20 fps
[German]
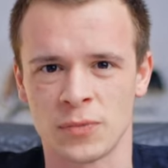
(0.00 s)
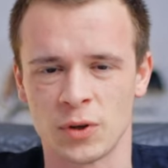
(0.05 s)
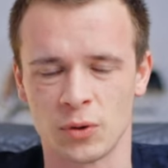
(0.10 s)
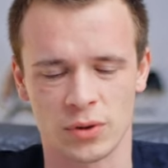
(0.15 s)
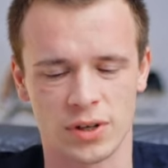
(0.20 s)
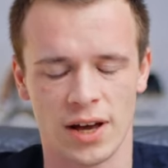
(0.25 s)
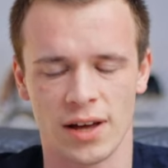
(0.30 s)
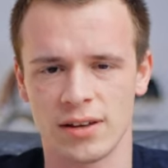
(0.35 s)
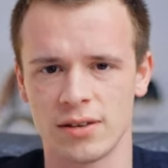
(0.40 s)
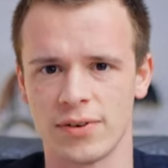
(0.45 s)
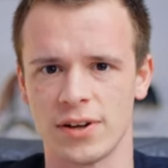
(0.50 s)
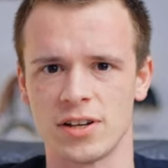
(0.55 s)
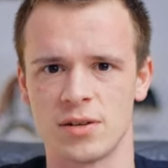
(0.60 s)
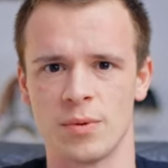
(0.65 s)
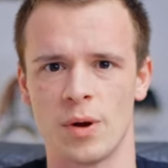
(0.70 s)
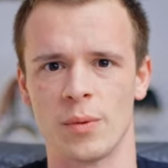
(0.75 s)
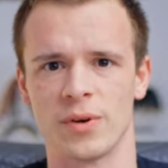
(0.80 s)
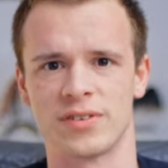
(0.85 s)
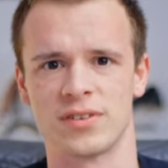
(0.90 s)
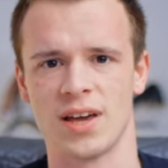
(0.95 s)
Und gerade weil ich
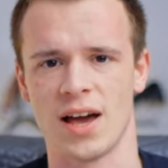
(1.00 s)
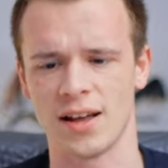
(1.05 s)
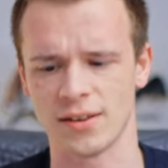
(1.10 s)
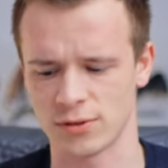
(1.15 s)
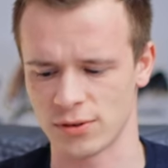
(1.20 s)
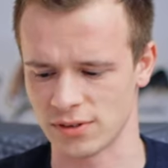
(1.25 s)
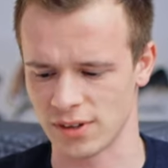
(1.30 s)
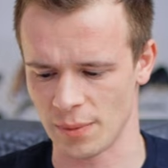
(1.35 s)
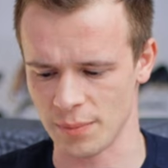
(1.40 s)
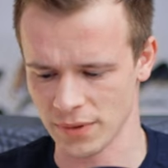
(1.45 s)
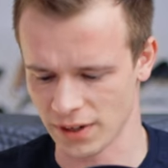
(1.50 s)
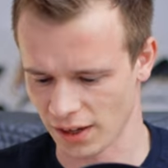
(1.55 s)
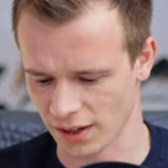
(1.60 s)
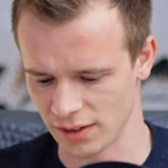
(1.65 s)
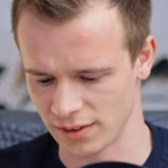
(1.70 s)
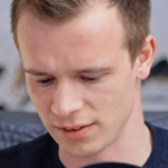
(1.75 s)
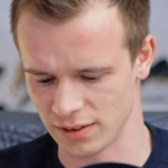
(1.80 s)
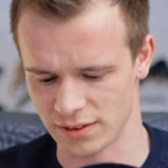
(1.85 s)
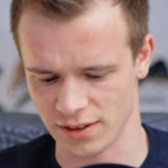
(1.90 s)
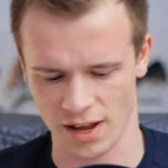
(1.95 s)
mir übers Jahr
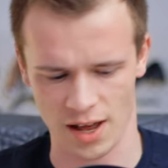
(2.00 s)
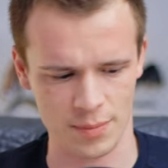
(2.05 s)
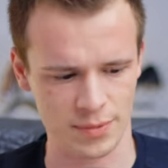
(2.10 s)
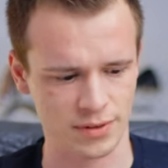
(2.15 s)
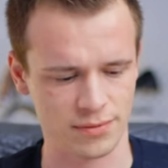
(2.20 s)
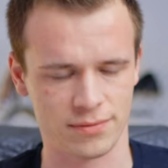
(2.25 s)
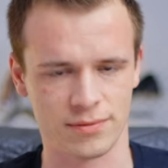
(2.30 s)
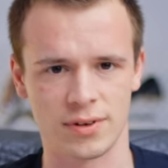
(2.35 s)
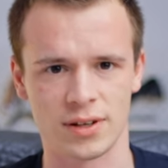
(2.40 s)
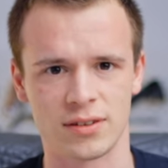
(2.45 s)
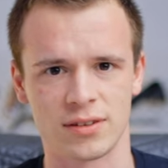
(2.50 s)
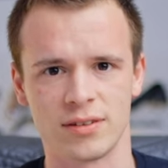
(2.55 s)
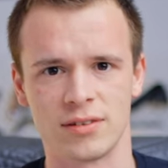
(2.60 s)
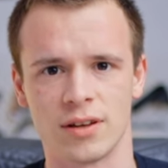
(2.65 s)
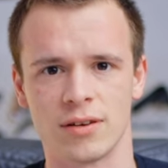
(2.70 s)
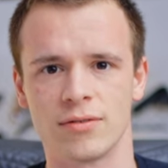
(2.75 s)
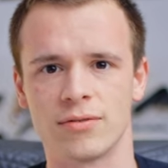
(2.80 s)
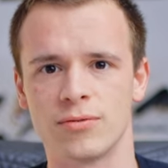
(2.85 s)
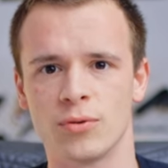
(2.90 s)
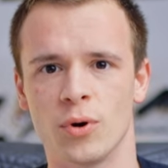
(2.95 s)
zusammengerechnet habe, was ich
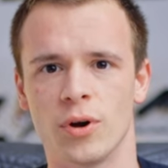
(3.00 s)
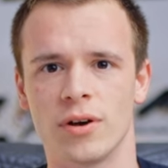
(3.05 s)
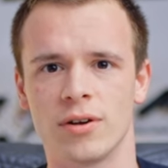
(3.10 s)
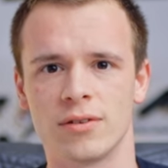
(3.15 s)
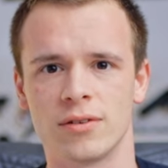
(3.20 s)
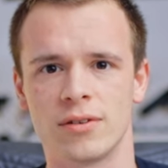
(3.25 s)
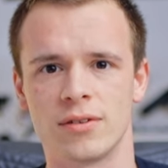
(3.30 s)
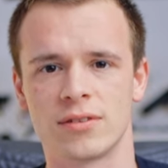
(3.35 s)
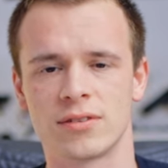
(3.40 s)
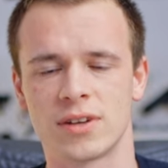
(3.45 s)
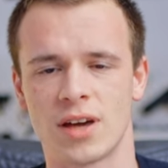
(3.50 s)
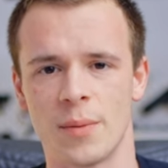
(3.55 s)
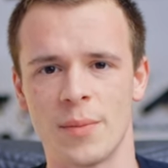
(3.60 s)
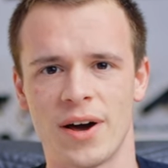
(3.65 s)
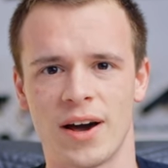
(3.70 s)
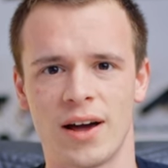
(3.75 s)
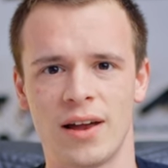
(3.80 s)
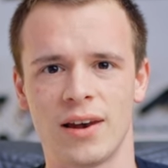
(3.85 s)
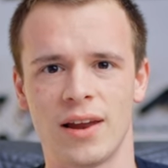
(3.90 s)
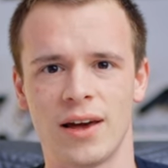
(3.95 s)
denn fürs
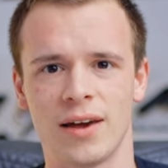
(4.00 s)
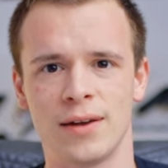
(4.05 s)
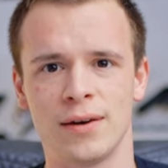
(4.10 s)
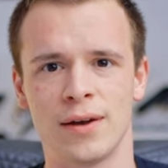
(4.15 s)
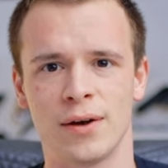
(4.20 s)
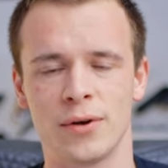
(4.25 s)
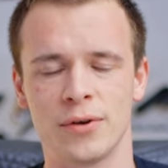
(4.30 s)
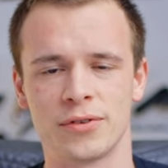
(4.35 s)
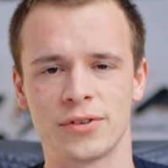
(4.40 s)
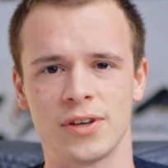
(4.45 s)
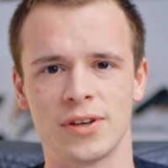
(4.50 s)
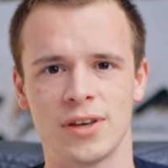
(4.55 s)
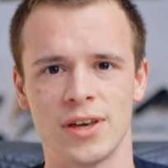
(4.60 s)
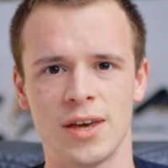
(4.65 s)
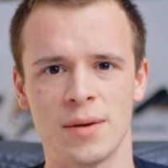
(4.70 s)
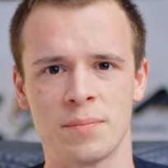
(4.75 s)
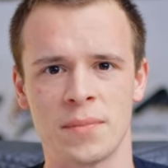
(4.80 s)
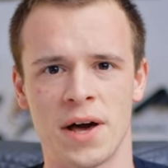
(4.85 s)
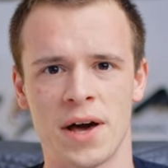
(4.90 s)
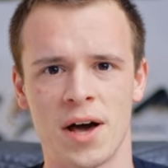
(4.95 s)
Kameraleihen
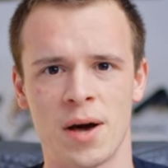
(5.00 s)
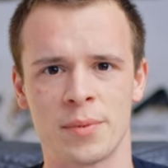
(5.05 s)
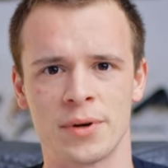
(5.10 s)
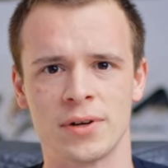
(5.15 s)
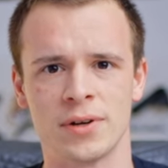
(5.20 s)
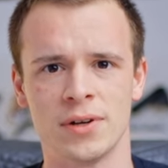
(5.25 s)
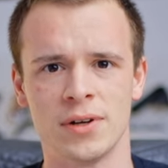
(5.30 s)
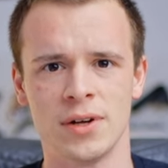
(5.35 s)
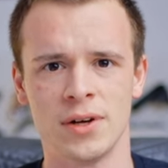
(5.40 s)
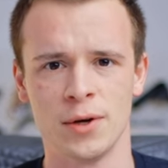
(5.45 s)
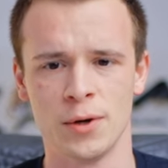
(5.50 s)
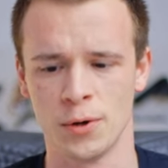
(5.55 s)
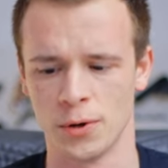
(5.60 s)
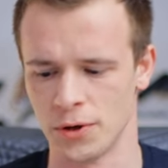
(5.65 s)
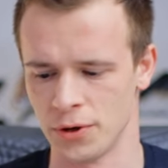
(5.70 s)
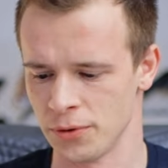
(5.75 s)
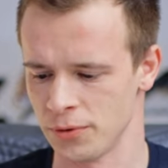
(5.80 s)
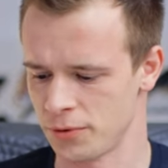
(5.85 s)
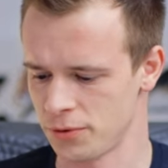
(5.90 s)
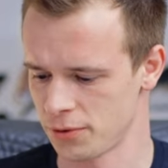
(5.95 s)
ausgegeben habe
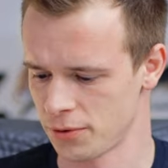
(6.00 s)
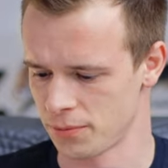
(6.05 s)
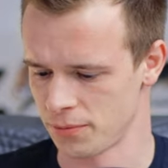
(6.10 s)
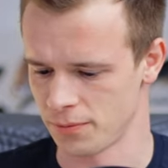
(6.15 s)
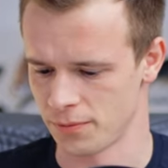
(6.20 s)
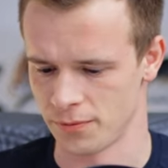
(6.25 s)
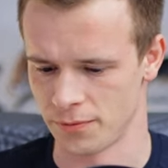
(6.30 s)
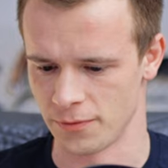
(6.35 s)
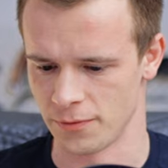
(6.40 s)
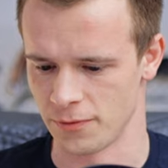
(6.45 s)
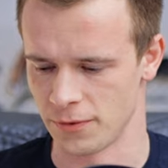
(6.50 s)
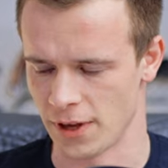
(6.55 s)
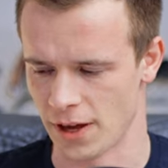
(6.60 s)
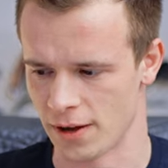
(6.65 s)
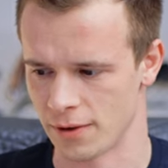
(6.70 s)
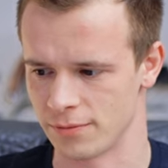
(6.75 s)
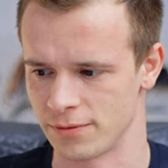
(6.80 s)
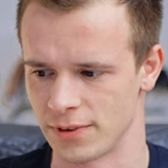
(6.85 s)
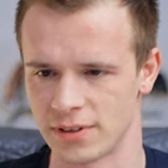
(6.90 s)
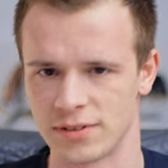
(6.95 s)
und
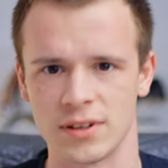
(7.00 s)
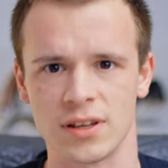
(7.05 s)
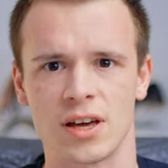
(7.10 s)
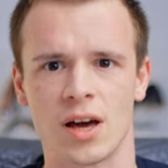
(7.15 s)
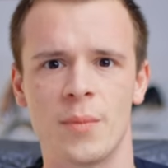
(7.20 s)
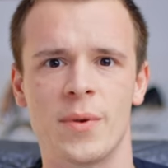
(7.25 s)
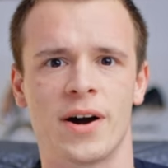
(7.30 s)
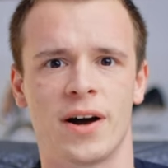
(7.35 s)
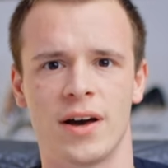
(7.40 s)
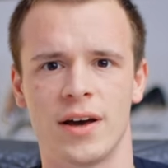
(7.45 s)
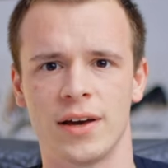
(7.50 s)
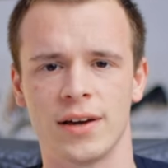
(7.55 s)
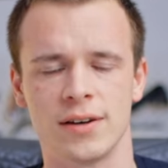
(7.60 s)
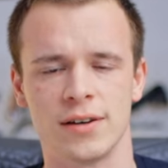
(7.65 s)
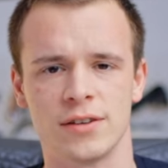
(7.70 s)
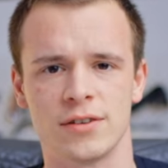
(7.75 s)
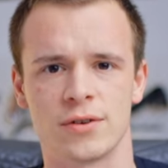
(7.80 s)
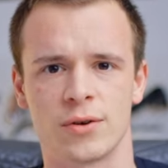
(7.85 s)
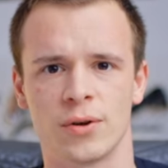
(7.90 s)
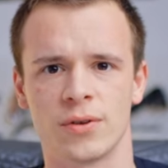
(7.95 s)
ja, was die Kamera
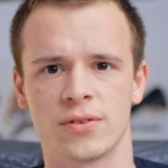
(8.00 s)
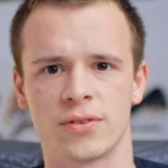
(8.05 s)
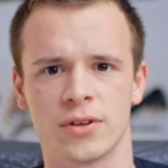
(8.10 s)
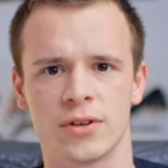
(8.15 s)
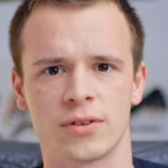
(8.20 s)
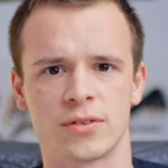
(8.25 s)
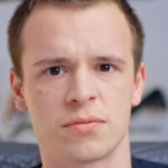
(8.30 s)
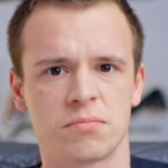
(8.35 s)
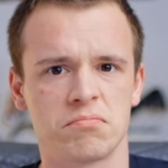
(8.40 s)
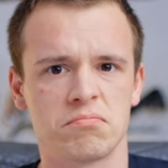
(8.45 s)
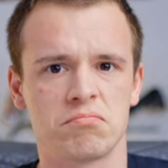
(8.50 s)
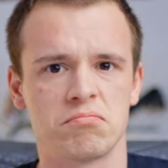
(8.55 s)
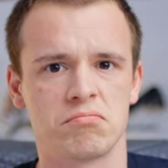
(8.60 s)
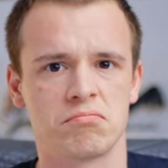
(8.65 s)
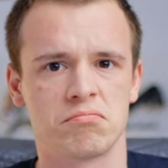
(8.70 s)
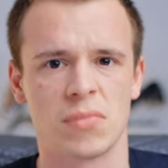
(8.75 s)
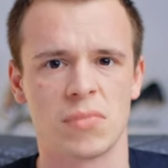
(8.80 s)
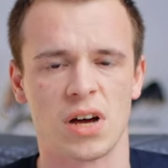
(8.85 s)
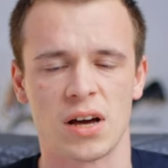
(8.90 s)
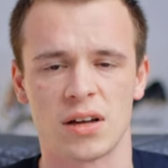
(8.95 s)
eigentlich kostet,
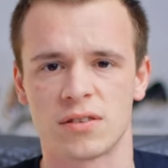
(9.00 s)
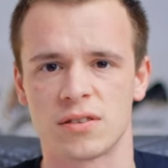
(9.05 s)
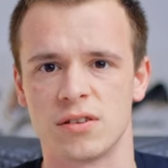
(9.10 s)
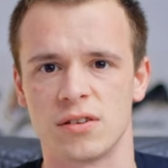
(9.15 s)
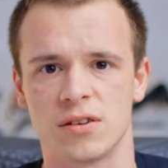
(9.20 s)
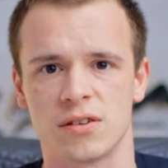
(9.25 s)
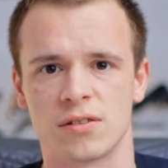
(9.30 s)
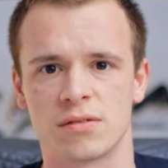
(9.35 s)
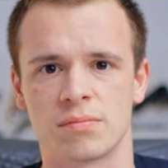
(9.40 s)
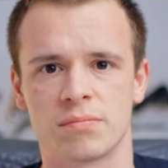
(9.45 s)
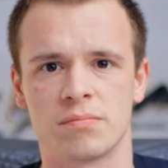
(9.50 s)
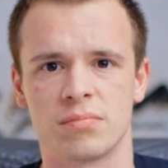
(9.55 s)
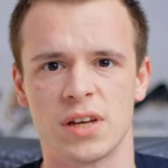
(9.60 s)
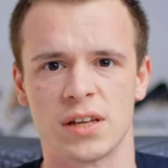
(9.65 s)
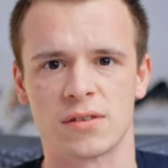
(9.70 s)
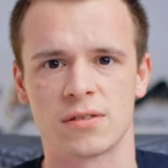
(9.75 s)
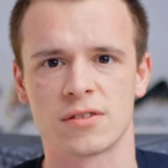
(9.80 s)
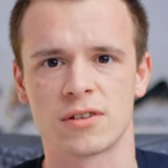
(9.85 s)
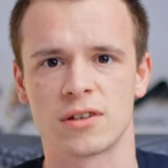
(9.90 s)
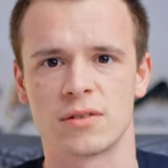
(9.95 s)
hat sich das
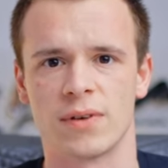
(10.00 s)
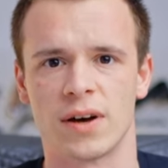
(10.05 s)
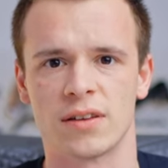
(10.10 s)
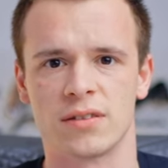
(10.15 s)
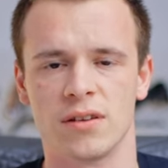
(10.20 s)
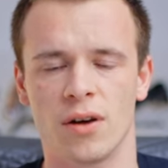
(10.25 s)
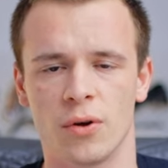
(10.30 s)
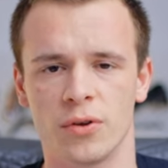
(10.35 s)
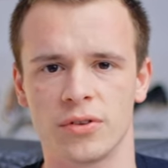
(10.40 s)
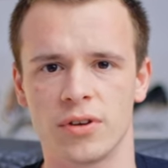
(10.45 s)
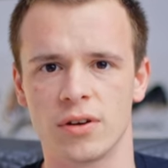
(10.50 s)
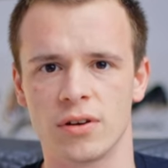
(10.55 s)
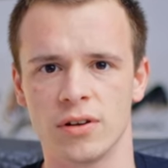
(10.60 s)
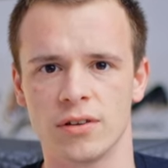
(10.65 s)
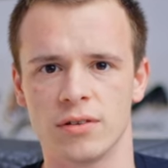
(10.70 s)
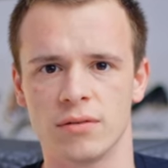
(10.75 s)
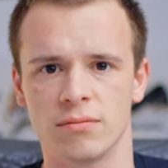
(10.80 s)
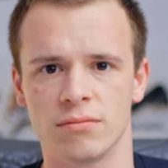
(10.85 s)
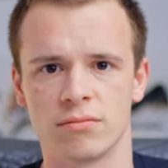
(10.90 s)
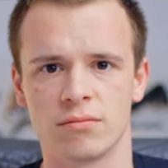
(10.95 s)
jetzt quasi
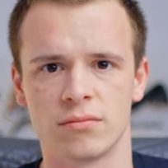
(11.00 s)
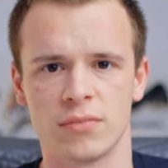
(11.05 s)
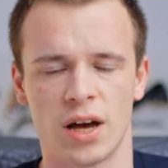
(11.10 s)
ausgeglichen.